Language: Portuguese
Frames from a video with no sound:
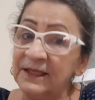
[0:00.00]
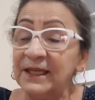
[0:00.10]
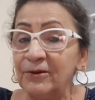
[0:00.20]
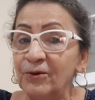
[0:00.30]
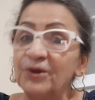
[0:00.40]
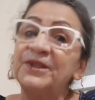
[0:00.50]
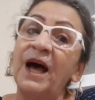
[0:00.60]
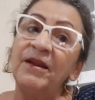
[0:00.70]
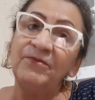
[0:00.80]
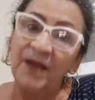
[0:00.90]
E se não
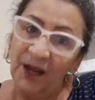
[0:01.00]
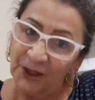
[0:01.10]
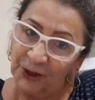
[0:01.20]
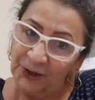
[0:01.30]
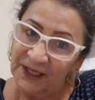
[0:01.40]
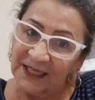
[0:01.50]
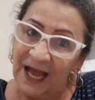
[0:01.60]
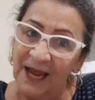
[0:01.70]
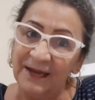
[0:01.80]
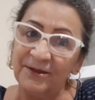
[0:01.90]
gostaram, deixa os
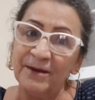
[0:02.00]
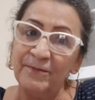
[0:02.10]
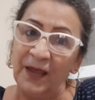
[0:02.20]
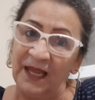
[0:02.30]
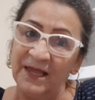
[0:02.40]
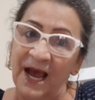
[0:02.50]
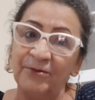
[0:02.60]
dislike também, tá?